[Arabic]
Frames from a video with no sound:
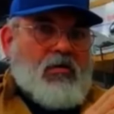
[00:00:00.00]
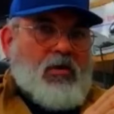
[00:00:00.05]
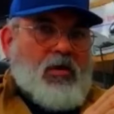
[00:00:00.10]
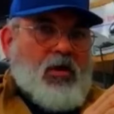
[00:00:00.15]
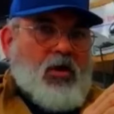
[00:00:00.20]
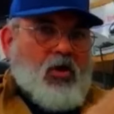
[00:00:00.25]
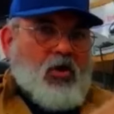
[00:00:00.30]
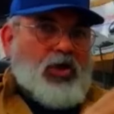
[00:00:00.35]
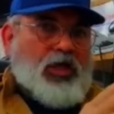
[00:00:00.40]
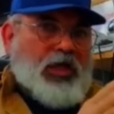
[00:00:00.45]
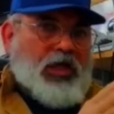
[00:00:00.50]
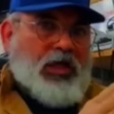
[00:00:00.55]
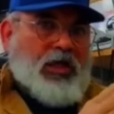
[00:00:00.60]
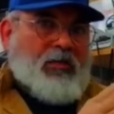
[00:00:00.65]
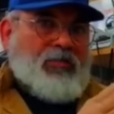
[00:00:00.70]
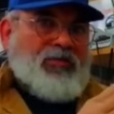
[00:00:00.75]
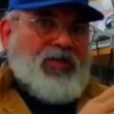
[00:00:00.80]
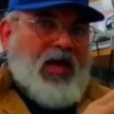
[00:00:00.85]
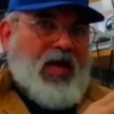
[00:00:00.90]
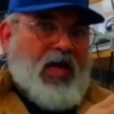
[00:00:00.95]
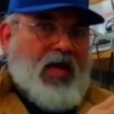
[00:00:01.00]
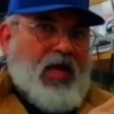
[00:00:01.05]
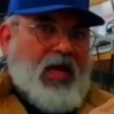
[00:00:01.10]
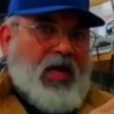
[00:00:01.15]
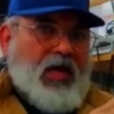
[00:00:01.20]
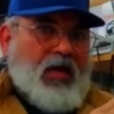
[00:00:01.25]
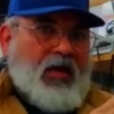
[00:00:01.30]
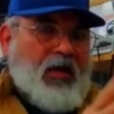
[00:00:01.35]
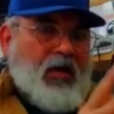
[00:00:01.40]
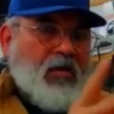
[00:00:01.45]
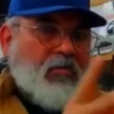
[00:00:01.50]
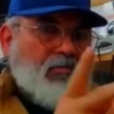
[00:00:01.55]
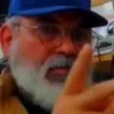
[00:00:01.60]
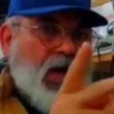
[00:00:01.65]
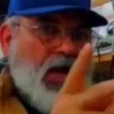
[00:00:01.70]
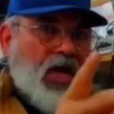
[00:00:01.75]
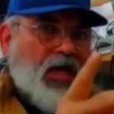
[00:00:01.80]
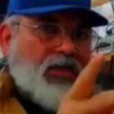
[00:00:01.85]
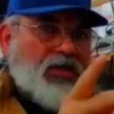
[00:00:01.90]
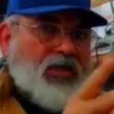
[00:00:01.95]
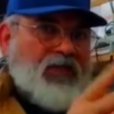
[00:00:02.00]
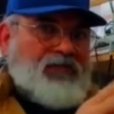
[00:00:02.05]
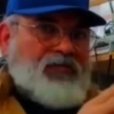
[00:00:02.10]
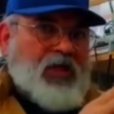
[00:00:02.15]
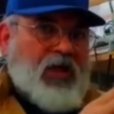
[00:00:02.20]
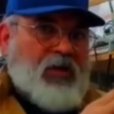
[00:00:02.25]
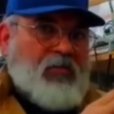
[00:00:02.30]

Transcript: ألقي القبض عليه معاه دفتر